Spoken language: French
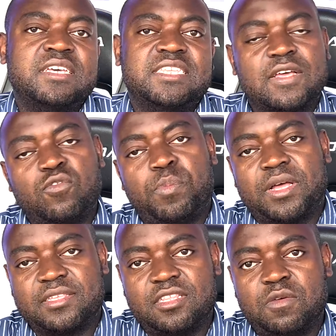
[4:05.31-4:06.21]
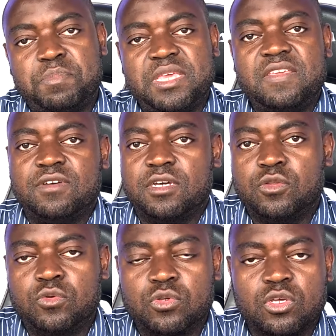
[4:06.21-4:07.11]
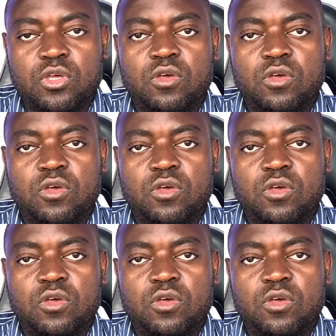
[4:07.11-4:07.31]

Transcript: quand vous partez d'un pays vers un autre,